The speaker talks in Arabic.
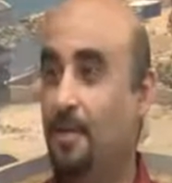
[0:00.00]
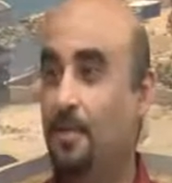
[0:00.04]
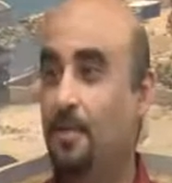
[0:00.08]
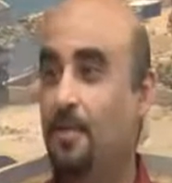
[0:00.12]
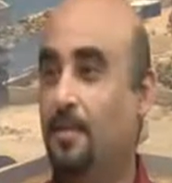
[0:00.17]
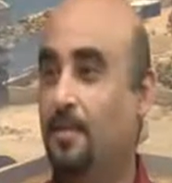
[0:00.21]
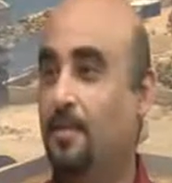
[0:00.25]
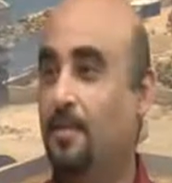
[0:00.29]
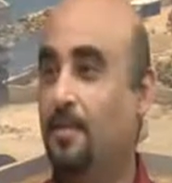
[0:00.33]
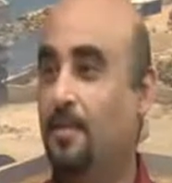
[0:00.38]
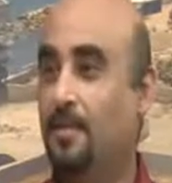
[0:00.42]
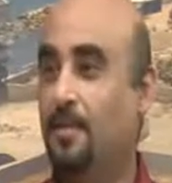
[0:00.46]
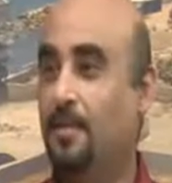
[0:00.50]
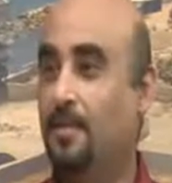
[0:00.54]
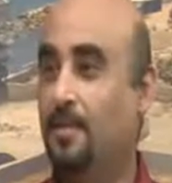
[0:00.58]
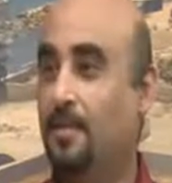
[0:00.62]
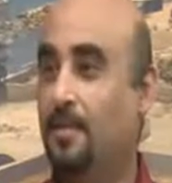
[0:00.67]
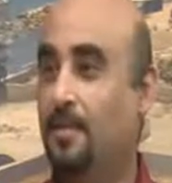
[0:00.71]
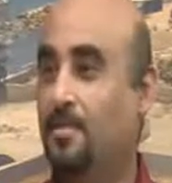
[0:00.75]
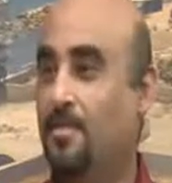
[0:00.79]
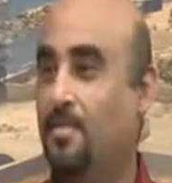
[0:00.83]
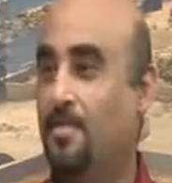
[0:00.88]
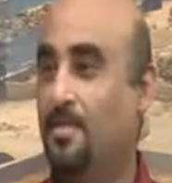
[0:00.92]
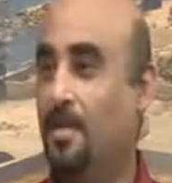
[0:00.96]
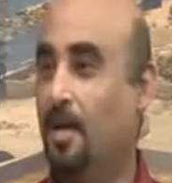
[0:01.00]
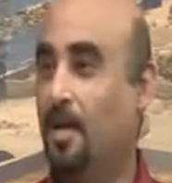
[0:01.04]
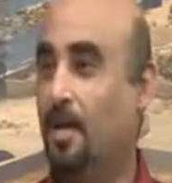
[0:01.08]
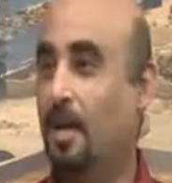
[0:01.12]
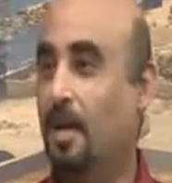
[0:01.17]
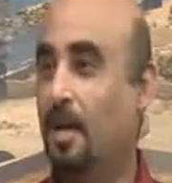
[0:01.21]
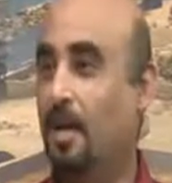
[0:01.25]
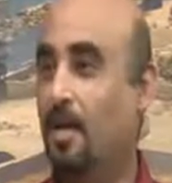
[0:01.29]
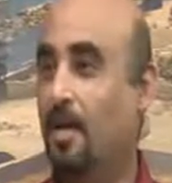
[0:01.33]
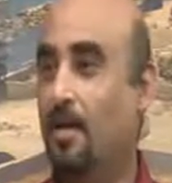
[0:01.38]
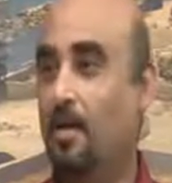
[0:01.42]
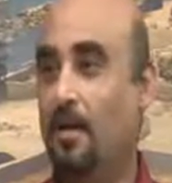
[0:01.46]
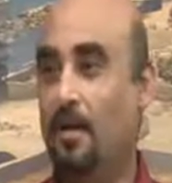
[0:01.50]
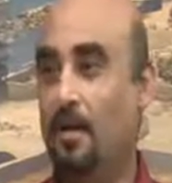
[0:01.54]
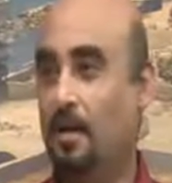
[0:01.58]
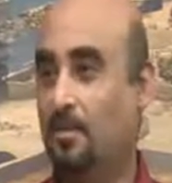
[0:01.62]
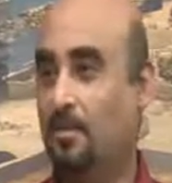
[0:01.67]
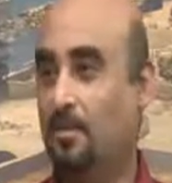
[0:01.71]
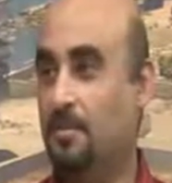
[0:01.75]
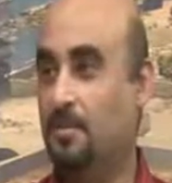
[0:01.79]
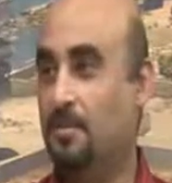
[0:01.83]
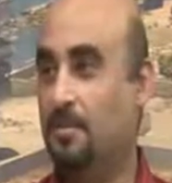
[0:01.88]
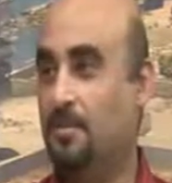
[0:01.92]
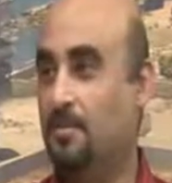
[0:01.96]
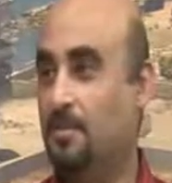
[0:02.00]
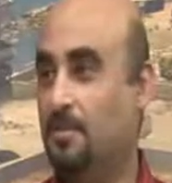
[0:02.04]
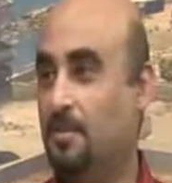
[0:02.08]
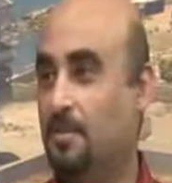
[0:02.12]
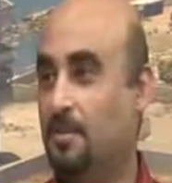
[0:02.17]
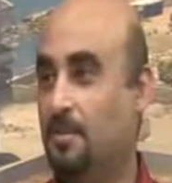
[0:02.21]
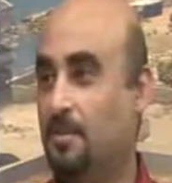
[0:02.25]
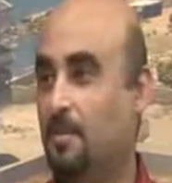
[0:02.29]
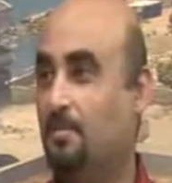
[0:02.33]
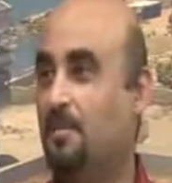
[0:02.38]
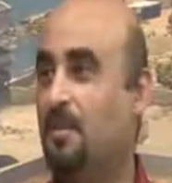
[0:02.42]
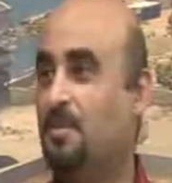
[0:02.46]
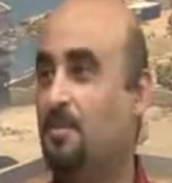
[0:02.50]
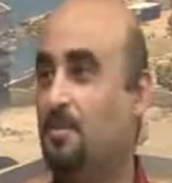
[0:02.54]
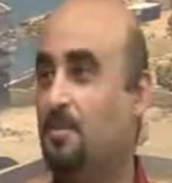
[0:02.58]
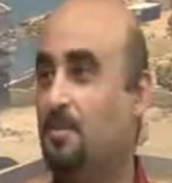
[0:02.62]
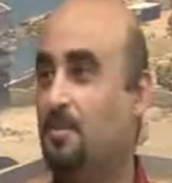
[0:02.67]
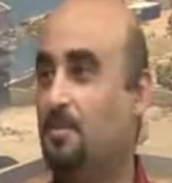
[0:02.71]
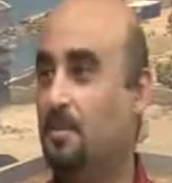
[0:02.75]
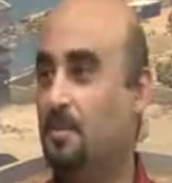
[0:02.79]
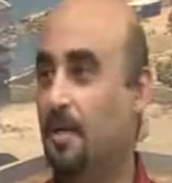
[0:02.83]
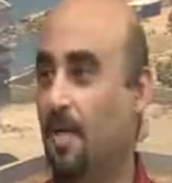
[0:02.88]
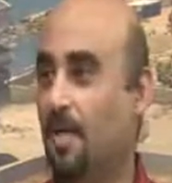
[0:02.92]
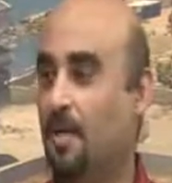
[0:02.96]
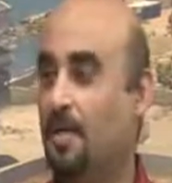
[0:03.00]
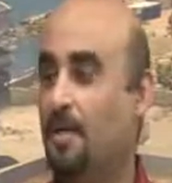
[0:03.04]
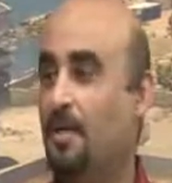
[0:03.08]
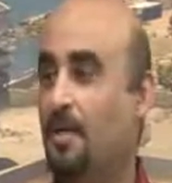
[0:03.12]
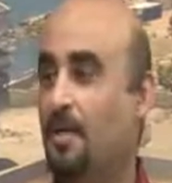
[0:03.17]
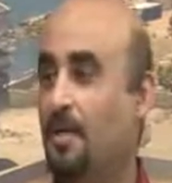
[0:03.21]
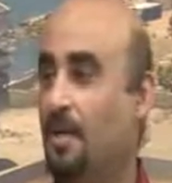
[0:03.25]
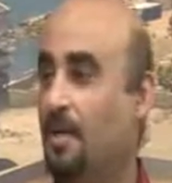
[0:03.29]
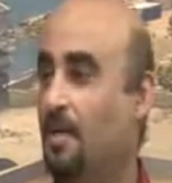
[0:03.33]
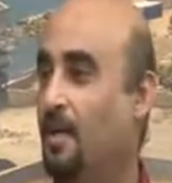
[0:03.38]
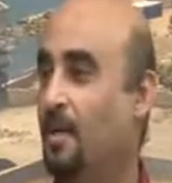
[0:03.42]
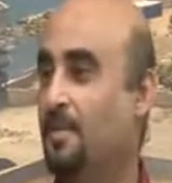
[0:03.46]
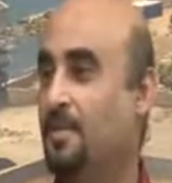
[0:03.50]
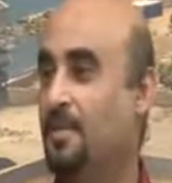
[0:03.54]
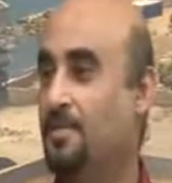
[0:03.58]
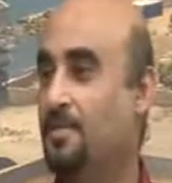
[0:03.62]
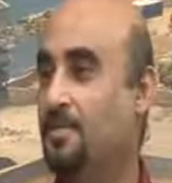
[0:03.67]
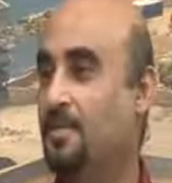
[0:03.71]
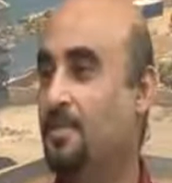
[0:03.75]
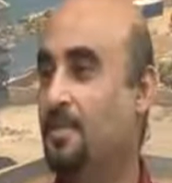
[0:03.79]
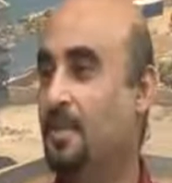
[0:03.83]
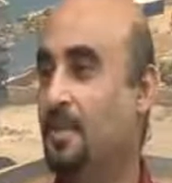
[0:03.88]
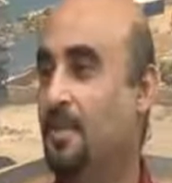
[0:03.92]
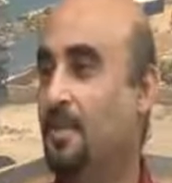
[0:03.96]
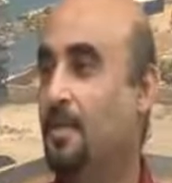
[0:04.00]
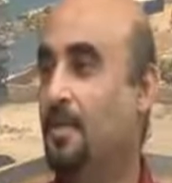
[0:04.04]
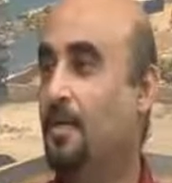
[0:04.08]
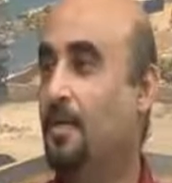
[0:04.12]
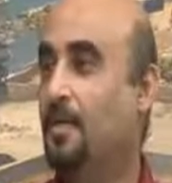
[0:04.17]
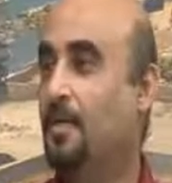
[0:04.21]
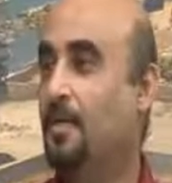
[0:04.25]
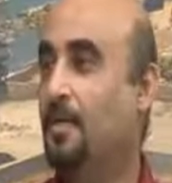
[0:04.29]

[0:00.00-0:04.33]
الصراحه خاطئ نمط حياه خاطئ نعم.